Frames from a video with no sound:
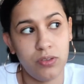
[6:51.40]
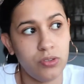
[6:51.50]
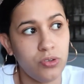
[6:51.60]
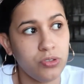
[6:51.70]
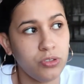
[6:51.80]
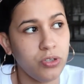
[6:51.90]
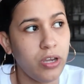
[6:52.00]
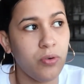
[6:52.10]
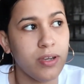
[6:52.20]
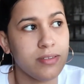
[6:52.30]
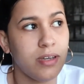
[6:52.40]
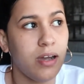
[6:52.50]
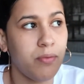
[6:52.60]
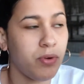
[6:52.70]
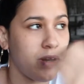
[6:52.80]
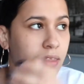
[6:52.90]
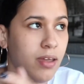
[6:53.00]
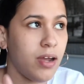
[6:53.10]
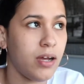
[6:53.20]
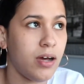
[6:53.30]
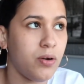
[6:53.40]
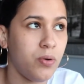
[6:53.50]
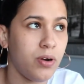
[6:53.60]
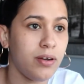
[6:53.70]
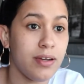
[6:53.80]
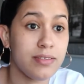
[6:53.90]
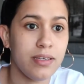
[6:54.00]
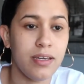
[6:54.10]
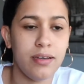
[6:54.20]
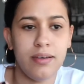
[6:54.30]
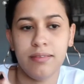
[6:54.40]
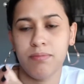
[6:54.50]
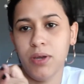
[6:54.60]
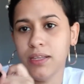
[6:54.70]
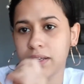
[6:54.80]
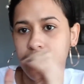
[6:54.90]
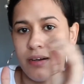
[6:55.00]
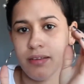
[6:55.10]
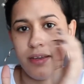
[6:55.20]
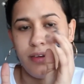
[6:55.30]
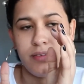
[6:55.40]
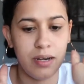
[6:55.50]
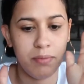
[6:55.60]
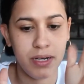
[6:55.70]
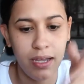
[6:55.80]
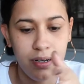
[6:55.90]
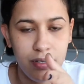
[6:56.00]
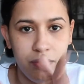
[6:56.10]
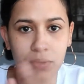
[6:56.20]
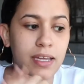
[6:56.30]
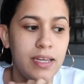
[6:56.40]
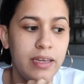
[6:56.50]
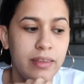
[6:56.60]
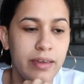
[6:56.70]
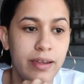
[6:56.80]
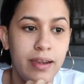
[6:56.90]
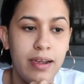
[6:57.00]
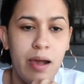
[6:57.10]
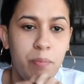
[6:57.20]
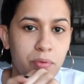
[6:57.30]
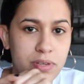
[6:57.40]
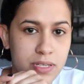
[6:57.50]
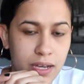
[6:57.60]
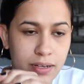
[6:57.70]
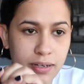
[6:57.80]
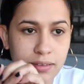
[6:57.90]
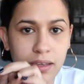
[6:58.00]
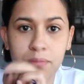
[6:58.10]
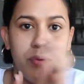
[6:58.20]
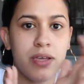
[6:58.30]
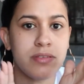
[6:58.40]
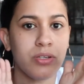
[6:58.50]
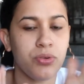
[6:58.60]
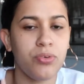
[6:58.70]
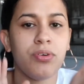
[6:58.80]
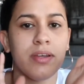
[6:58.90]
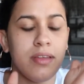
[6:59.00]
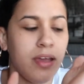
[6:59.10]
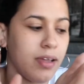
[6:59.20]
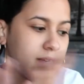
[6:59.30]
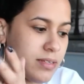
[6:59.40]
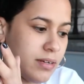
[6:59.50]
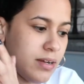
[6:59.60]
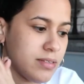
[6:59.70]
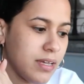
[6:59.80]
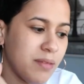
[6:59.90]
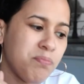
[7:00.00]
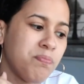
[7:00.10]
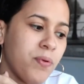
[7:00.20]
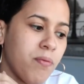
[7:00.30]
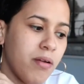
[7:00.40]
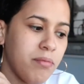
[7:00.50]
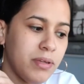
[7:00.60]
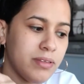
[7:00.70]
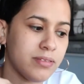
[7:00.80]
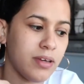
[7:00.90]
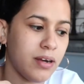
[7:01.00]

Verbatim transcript: no creo que sea buena idea ahora. Así que voy a tratar de terminar el libro y de aprovechar el tiempo y hacer todo lo que tenga que hacer. Así que probablemente